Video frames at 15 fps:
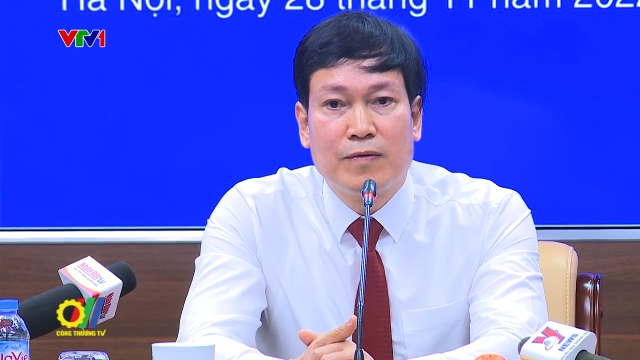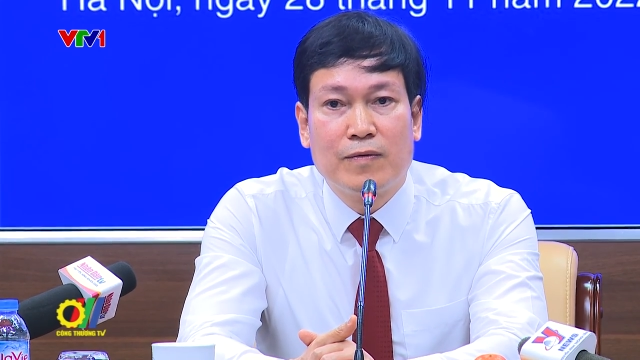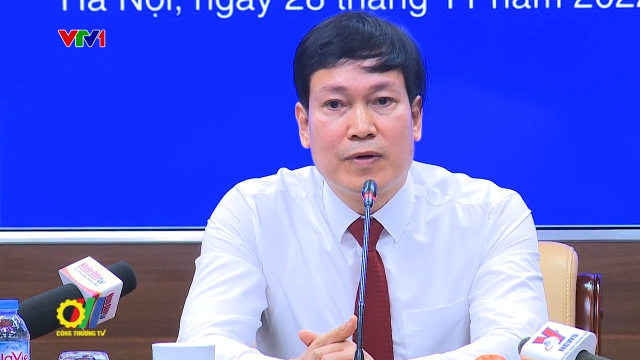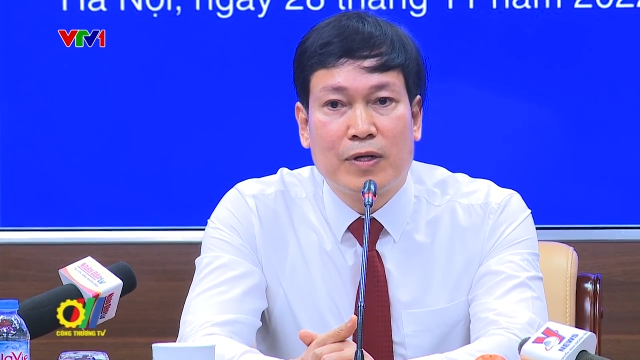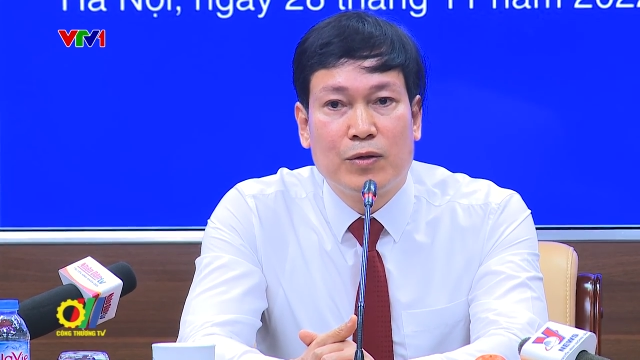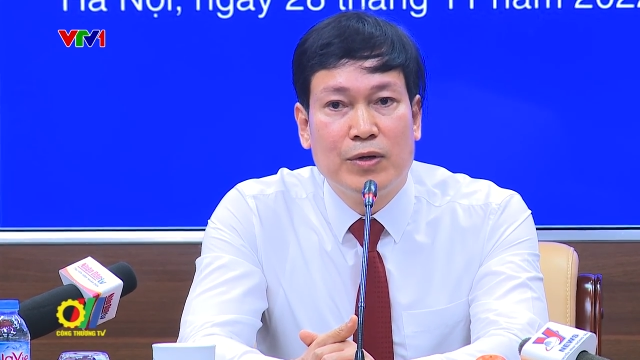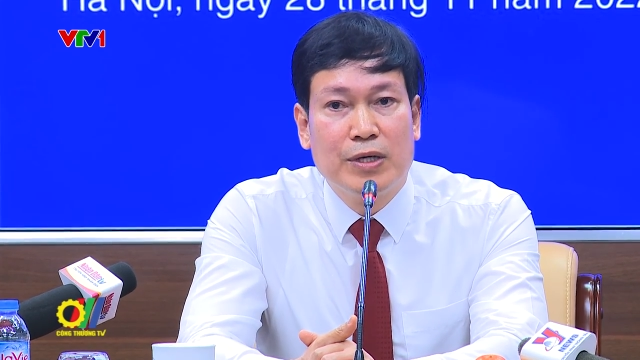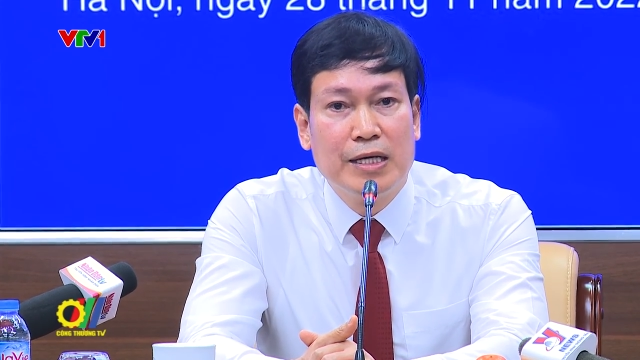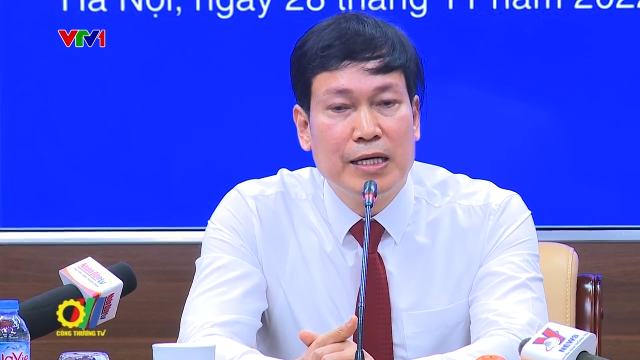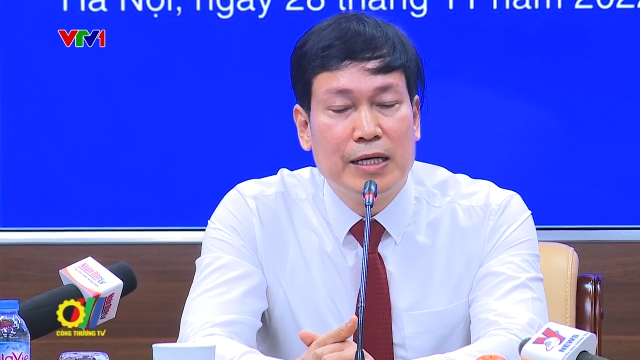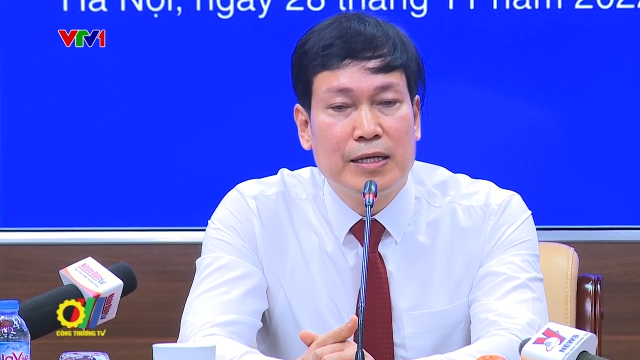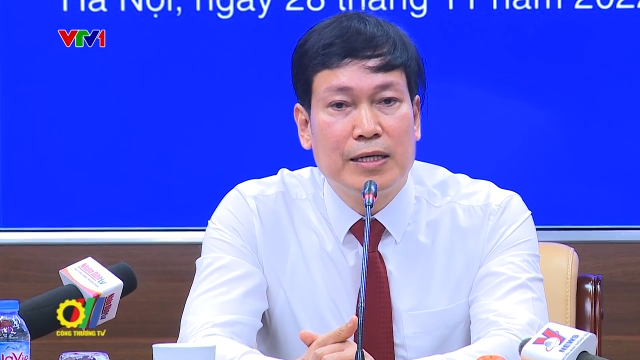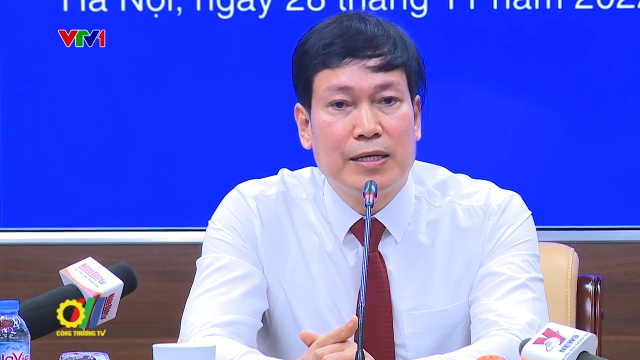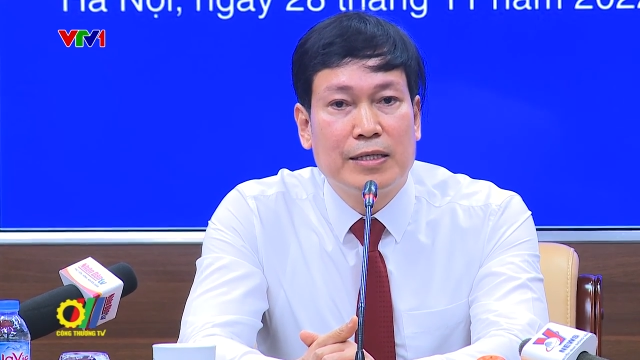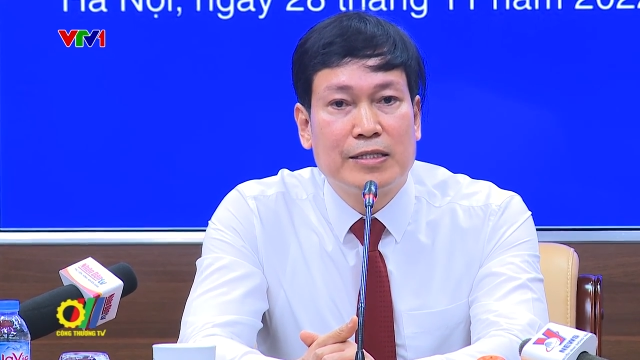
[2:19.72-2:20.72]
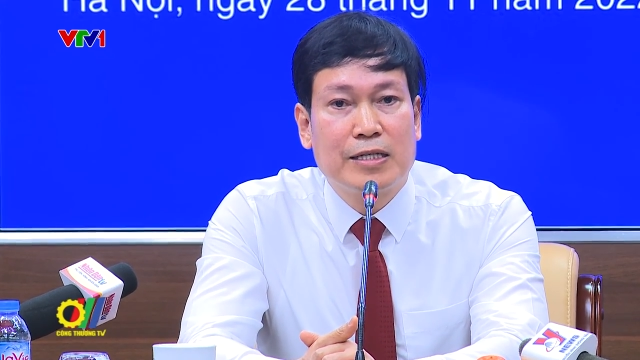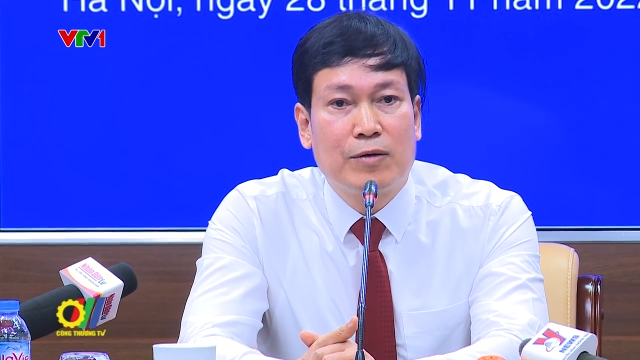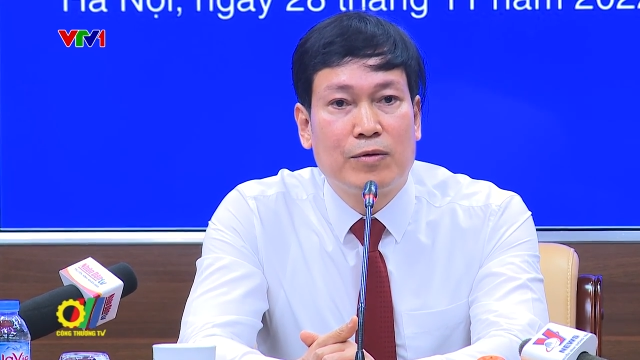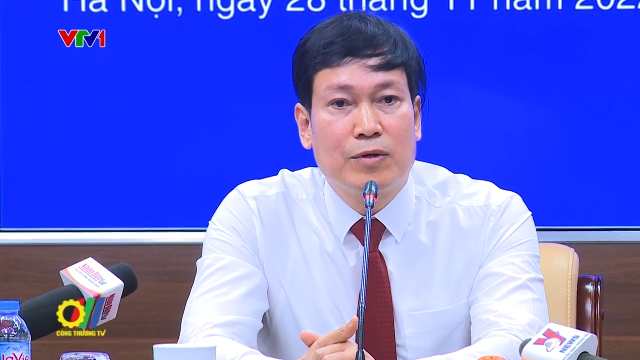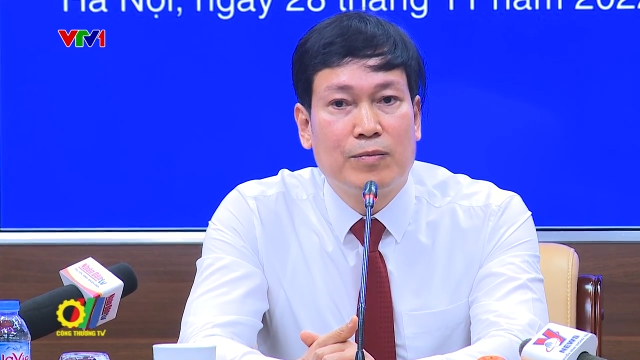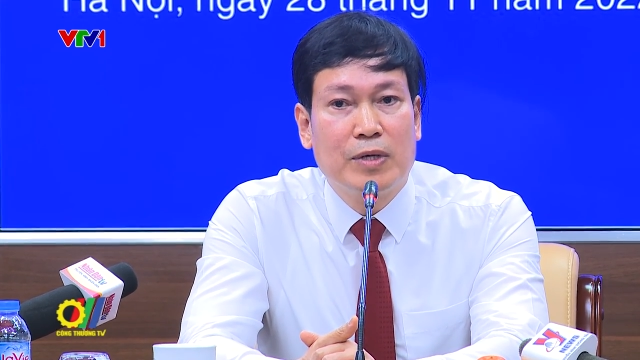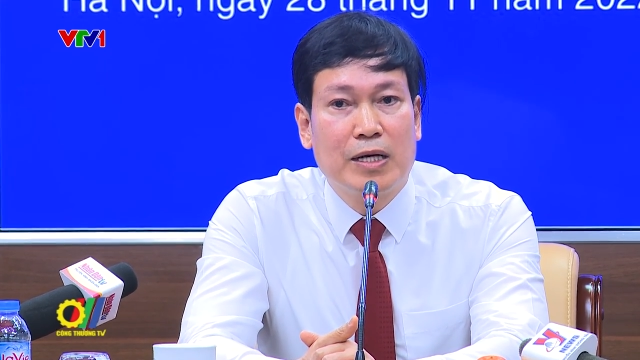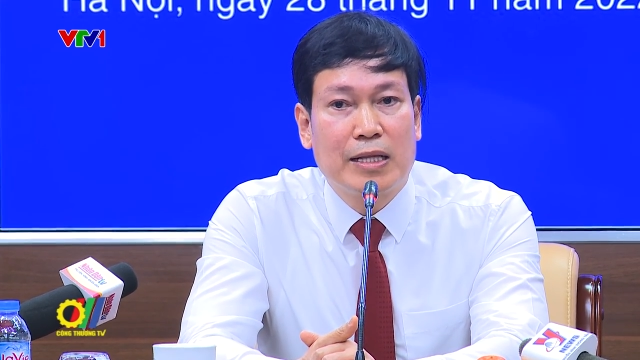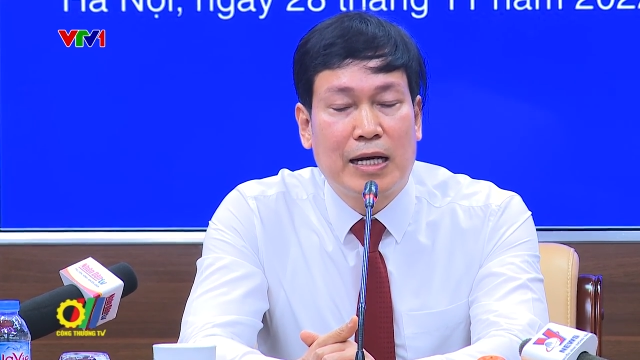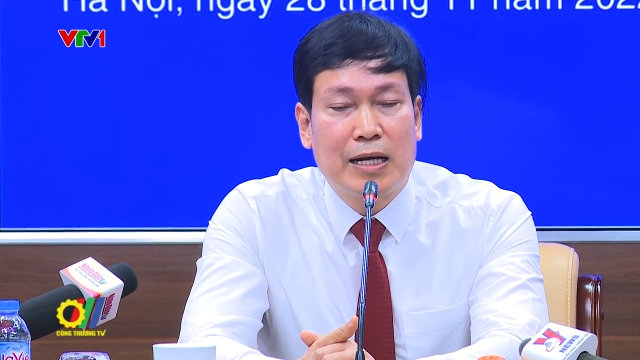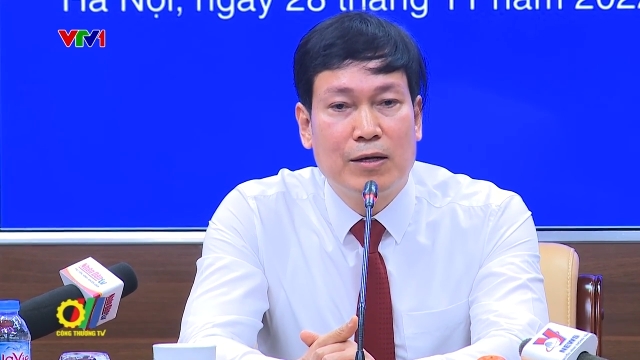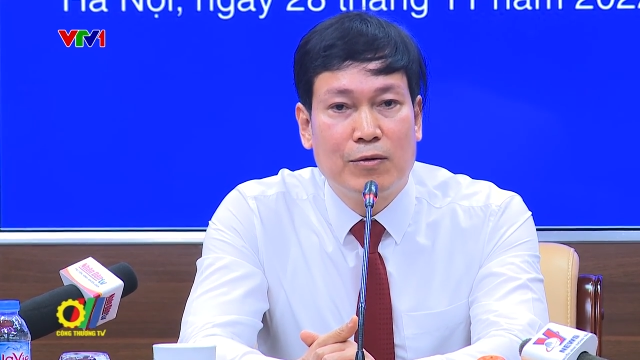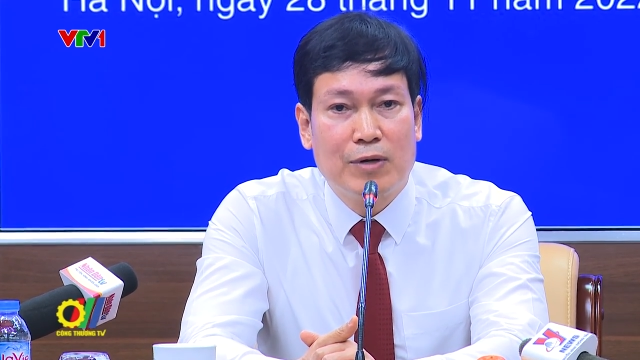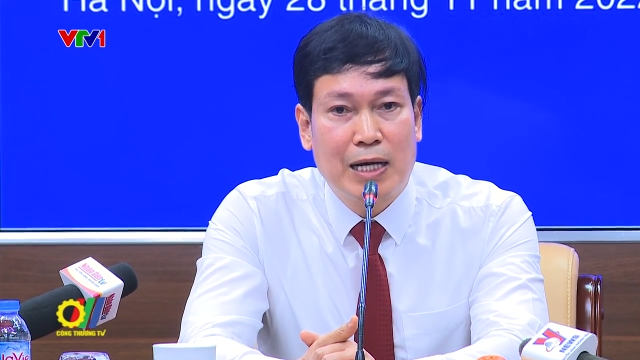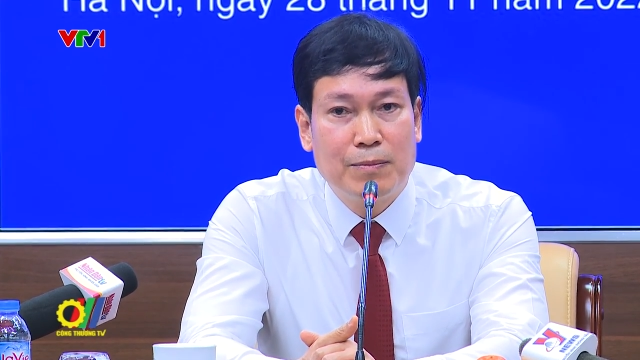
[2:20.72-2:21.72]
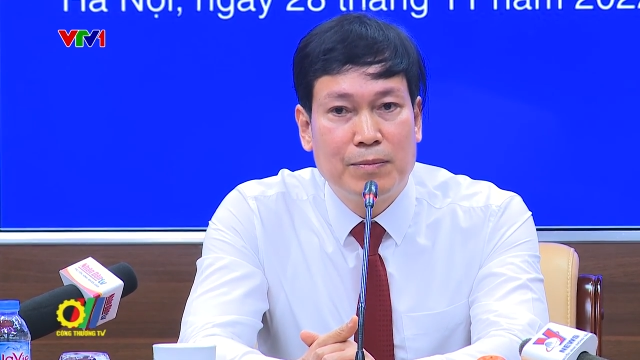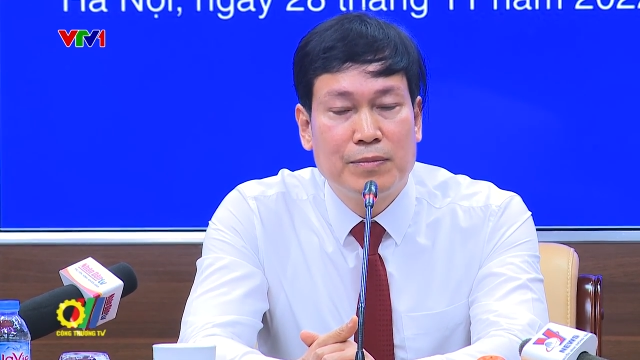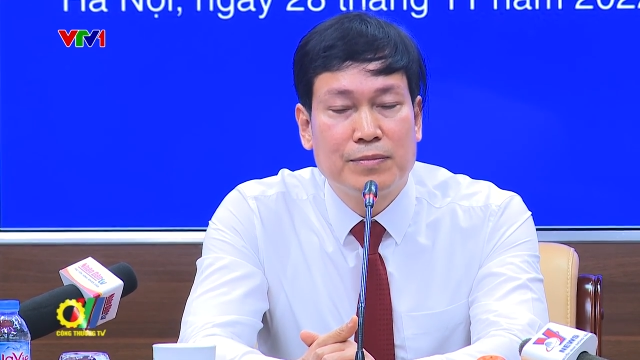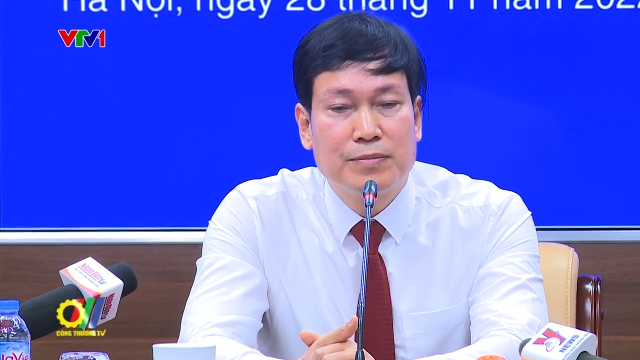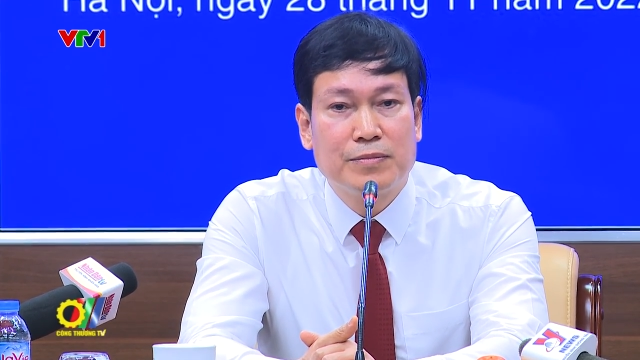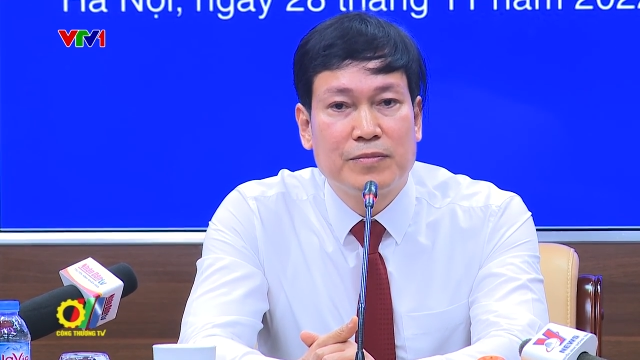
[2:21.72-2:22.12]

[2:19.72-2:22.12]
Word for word: Và tuy nhiên thì trong mười tháng đầu năm